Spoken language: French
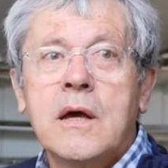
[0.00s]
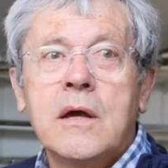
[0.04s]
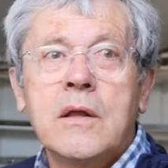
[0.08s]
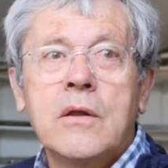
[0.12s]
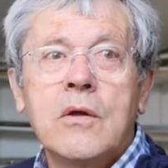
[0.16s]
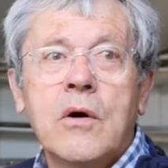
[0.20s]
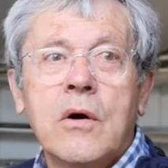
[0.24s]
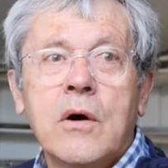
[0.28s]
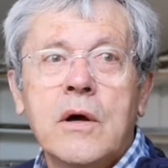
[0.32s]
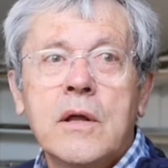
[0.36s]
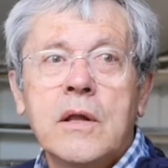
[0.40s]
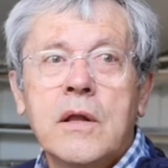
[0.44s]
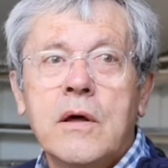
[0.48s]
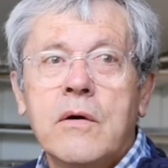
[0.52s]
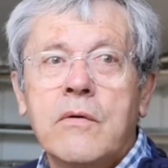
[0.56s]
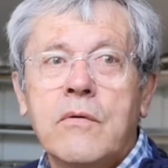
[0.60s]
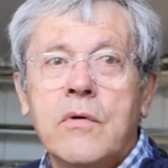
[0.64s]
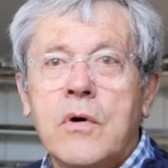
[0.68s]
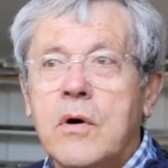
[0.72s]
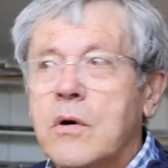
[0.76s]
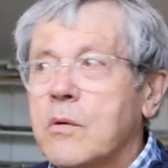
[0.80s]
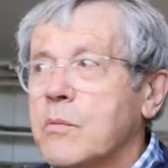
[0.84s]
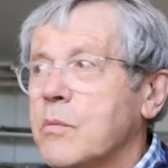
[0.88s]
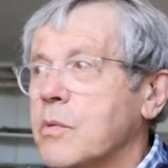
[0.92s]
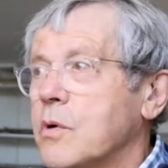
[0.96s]

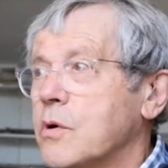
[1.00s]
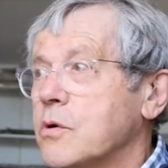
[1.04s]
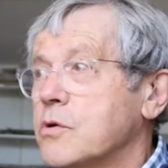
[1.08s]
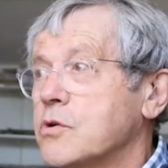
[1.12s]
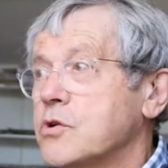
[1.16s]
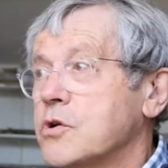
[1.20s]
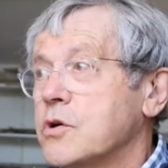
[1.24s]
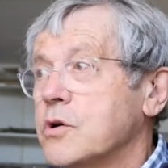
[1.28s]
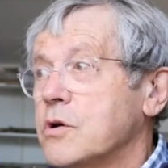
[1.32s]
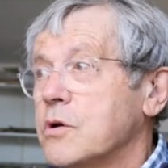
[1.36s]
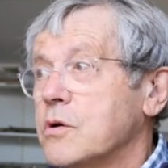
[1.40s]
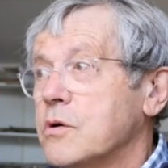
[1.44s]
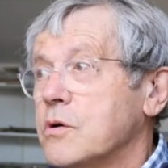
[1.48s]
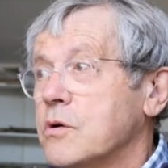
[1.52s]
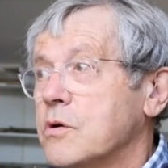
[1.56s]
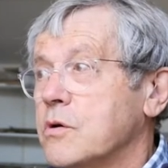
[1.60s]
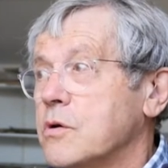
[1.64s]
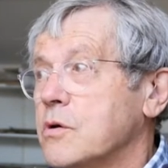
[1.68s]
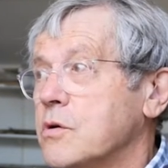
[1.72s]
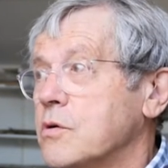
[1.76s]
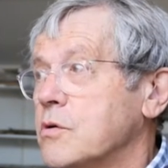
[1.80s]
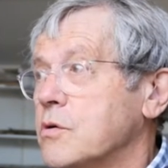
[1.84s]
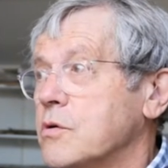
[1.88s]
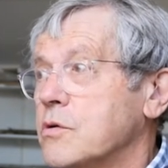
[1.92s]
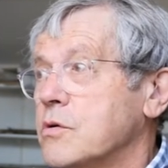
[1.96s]
dorénavant ben,
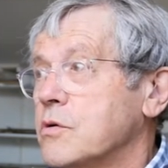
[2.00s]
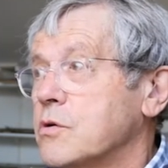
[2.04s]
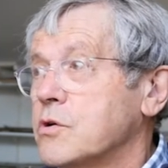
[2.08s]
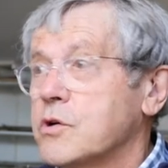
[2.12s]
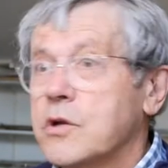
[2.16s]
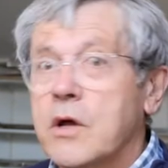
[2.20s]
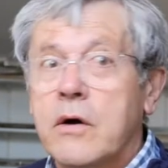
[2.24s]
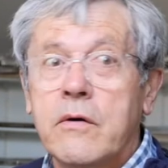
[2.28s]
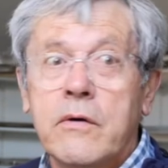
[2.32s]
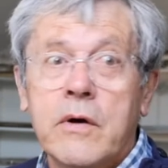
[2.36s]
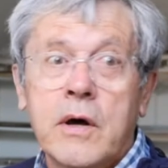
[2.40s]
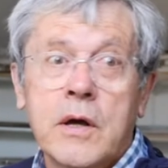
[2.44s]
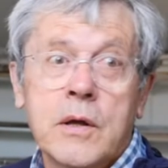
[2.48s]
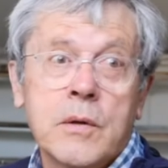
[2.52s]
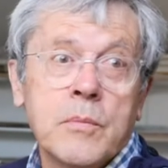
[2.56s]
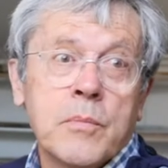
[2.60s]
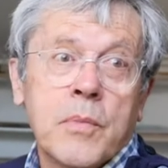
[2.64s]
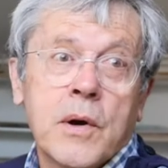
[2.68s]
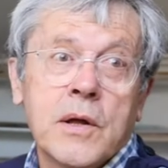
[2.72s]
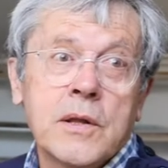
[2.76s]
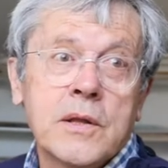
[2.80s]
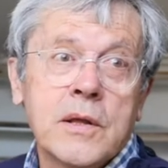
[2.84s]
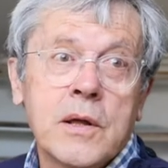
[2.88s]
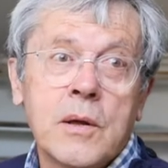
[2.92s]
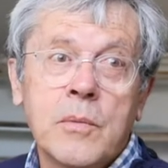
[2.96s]
je travaille
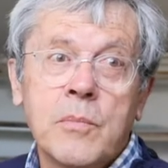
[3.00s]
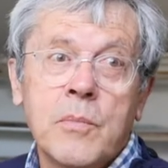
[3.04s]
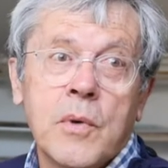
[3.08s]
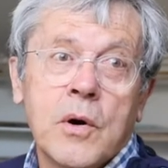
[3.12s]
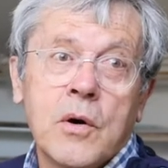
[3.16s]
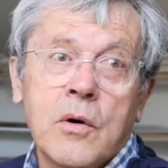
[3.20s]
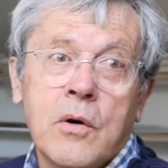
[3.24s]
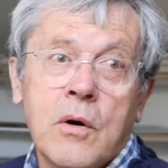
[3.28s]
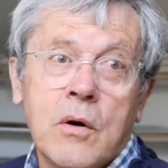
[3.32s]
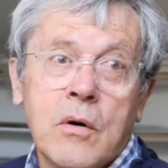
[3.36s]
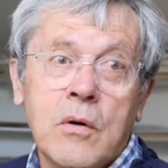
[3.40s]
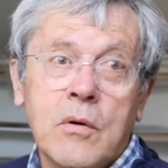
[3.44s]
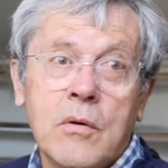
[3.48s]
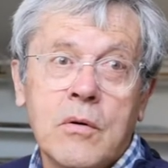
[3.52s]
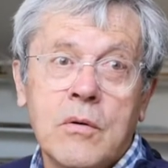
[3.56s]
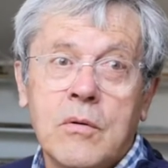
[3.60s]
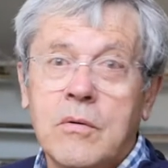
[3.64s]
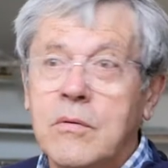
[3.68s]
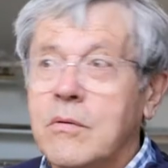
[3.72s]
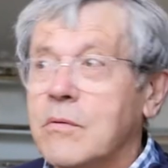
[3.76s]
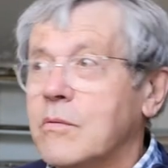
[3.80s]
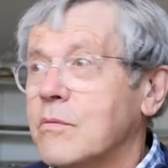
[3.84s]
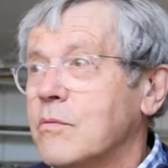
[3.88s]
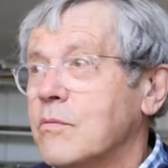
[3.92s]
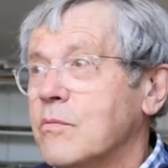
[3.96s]
pratiquement
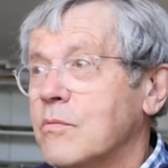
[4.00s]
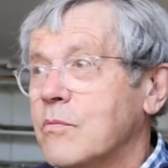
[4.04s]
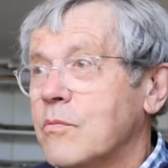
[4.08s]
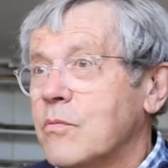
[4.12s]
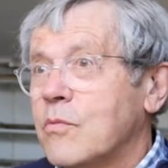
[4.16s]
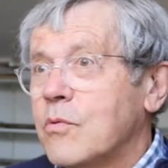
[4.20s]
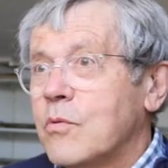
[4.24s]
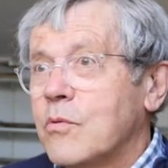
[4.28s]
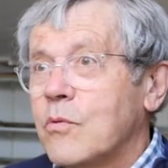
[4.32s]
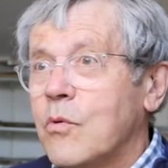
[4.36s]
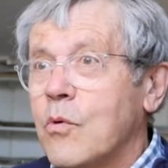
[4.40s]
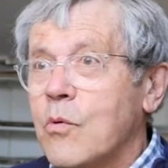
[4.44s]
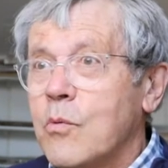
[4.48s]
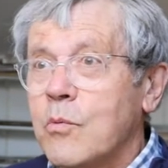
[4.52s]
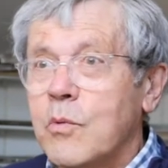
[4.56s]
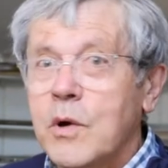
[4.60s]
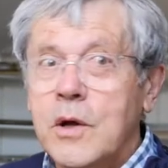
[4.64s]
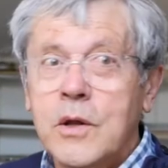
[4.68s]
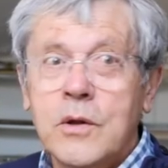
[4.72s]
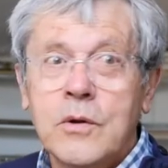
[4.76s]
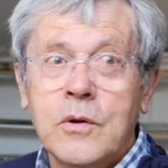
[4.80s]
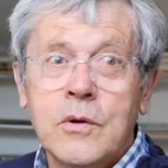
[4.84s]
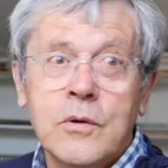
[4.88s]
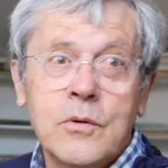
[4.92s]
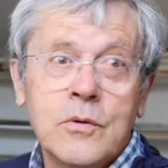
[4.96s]
au
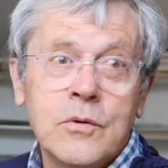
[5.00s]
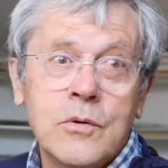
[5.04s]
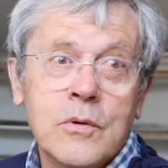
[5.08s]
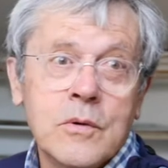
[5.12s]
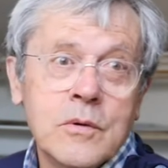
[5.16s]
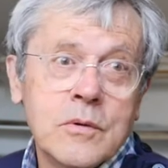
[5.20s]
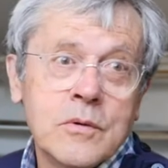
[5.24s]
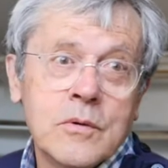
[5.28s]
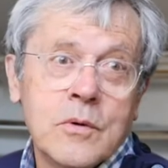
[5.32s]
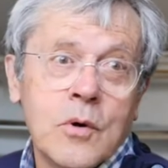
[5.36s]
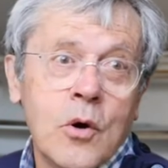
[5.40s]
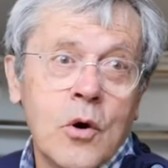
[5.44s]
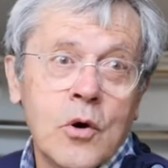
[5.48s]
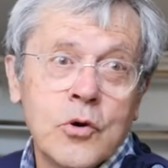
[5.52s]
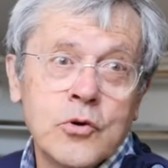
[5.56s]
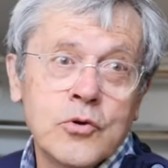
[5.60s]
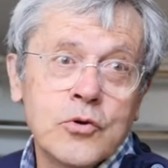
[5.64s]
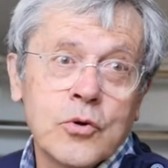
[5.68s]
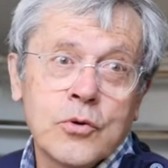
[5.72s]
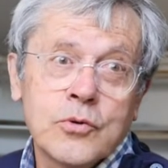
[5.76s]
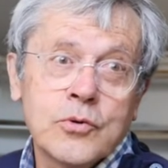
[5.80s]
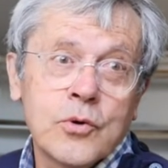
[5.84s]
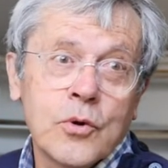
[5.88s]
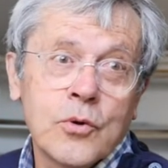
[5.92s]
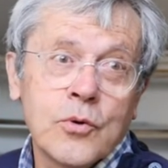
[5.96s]
moins un
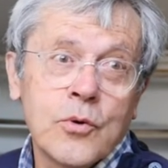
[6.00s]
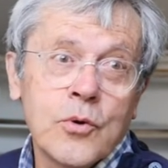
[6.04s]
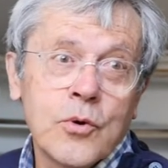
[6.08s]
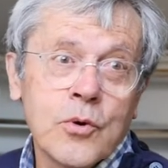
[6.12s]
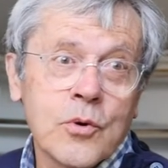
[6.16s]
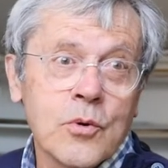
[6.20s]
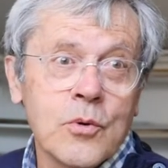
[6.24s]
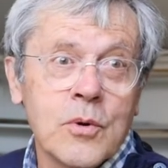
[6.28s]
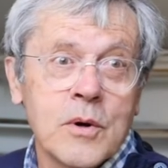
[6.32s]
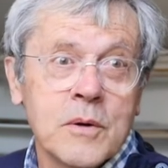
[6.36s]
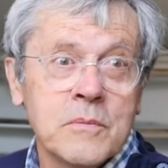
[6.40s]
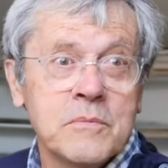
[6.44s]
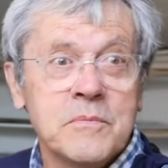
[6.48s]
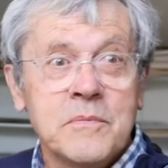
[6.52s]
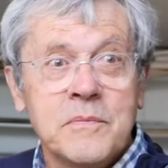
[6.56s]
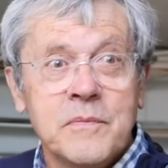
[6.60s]
jour sur deux. Quoi